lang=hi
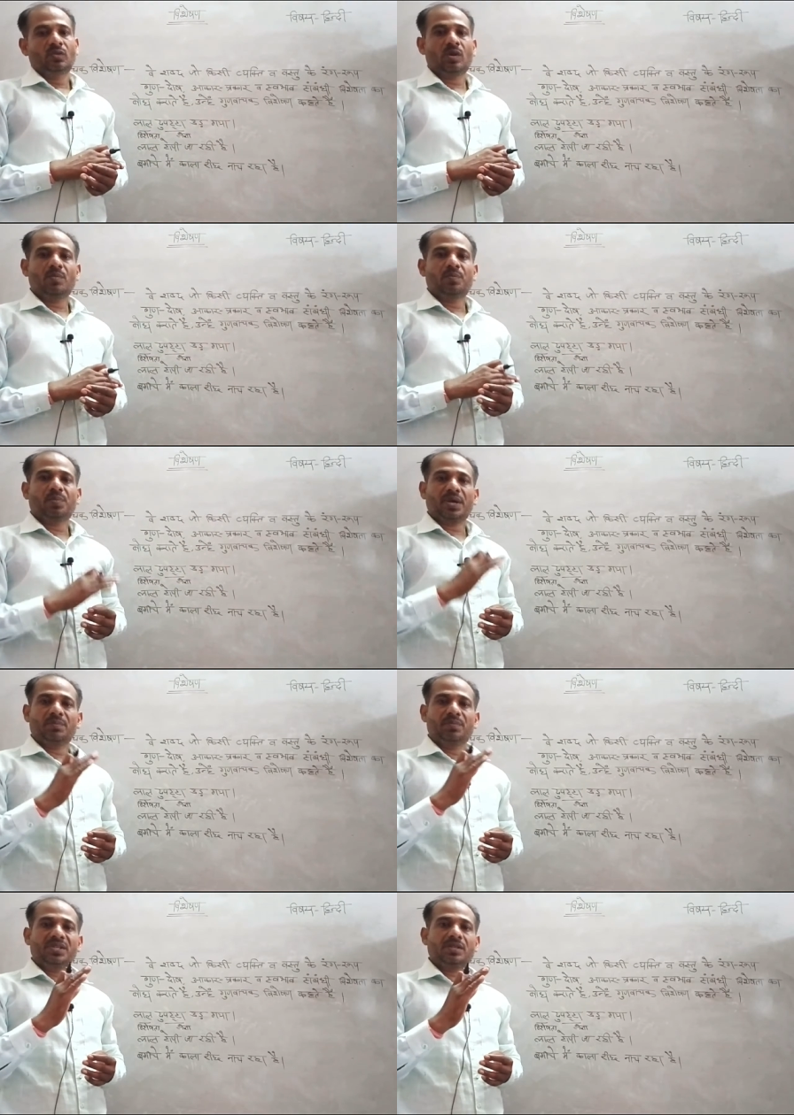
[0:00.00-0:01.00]
तो हम पर
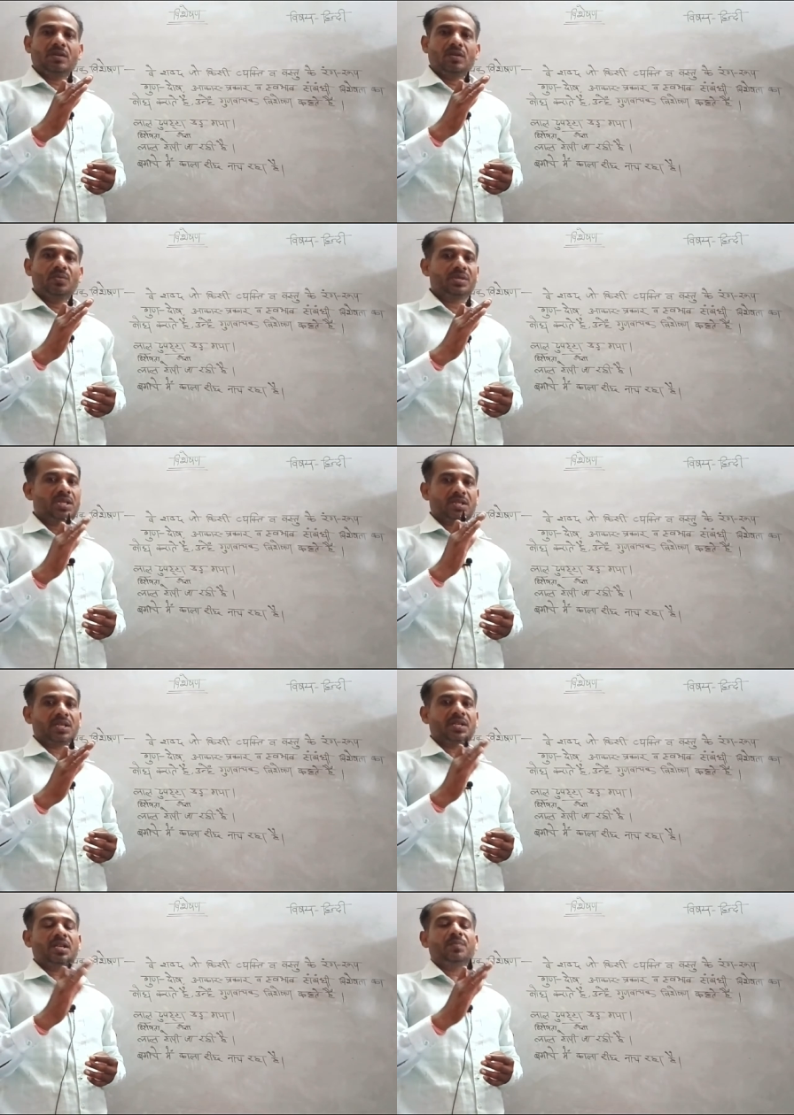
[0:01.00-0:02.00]

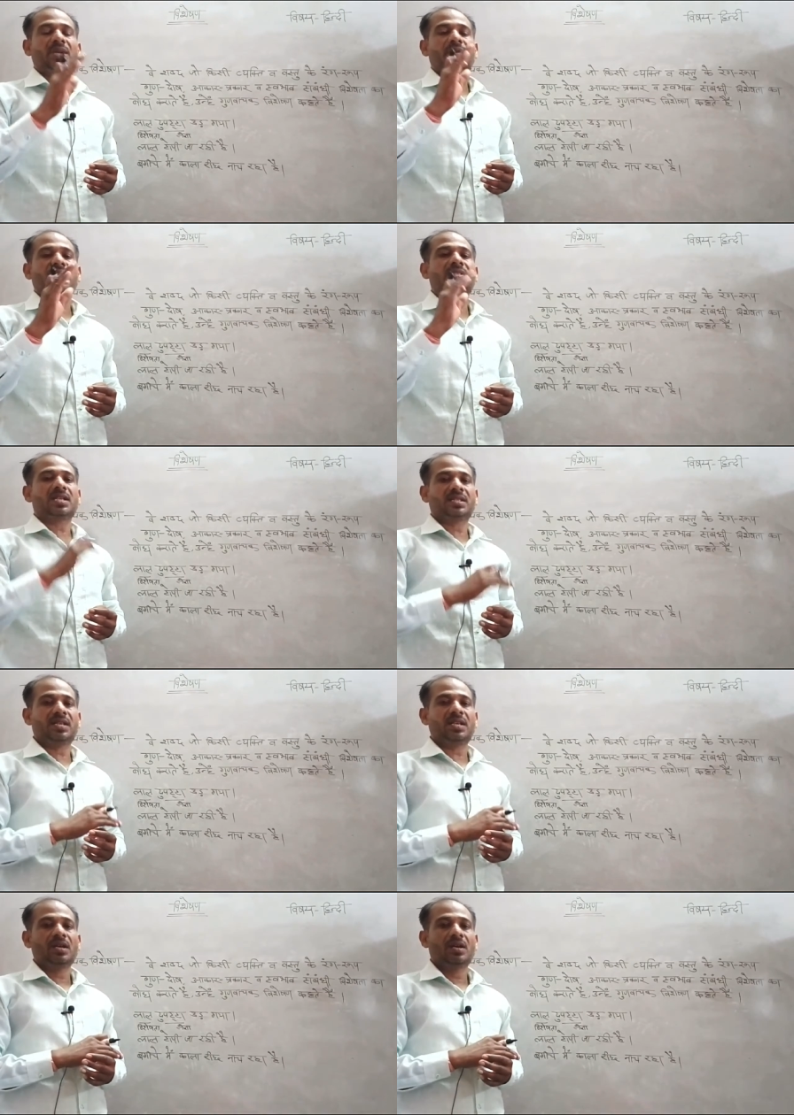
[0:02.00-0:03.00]
विशेषण की परिभाषा
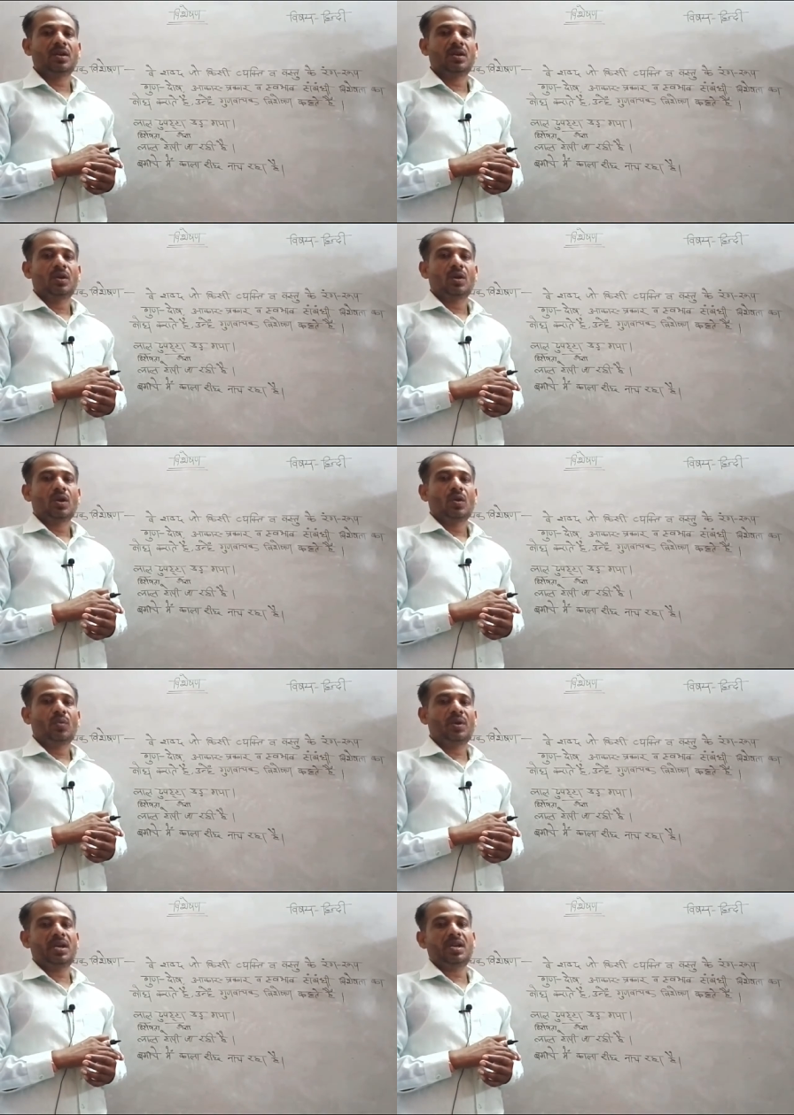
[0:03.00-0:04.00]
थी
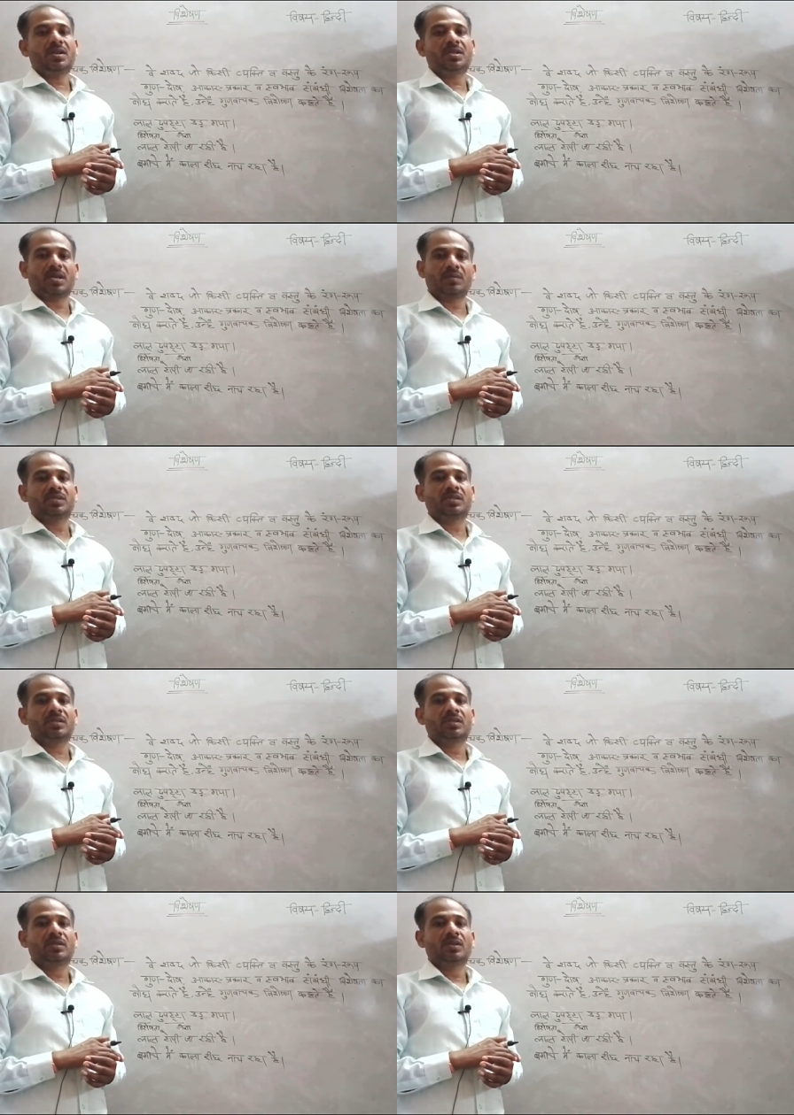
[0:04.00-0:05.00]
वे शब्द
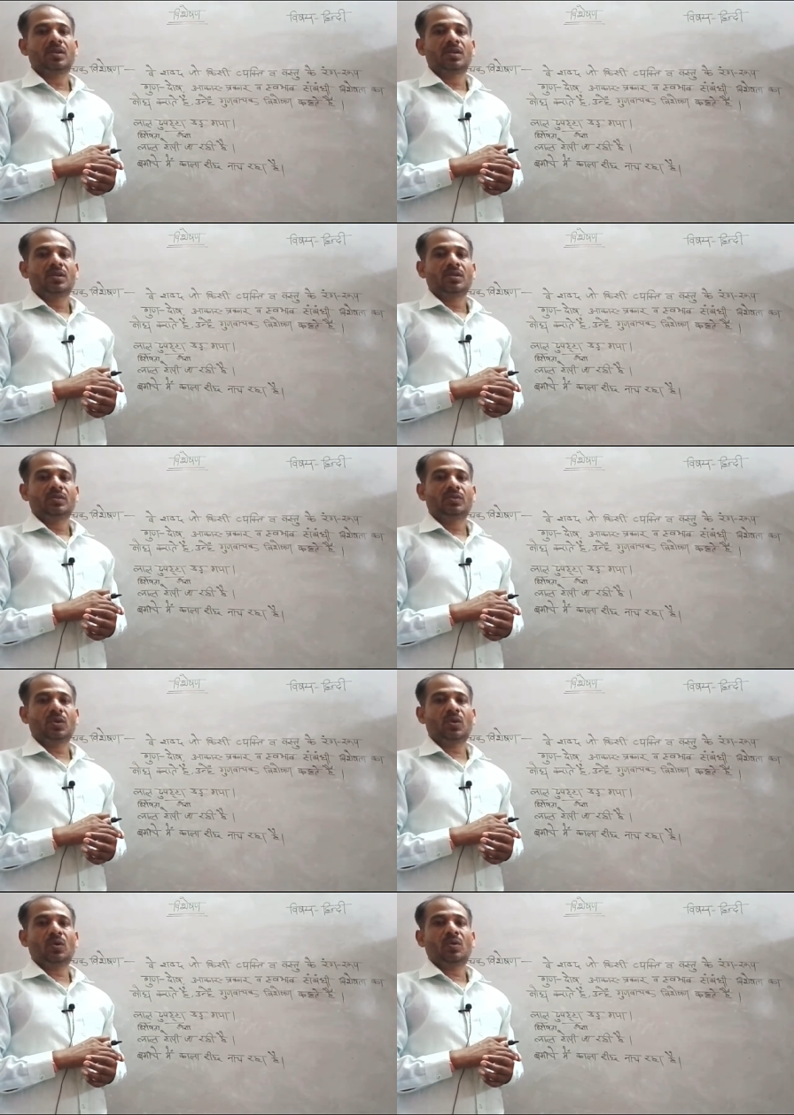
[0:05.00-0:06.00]
जो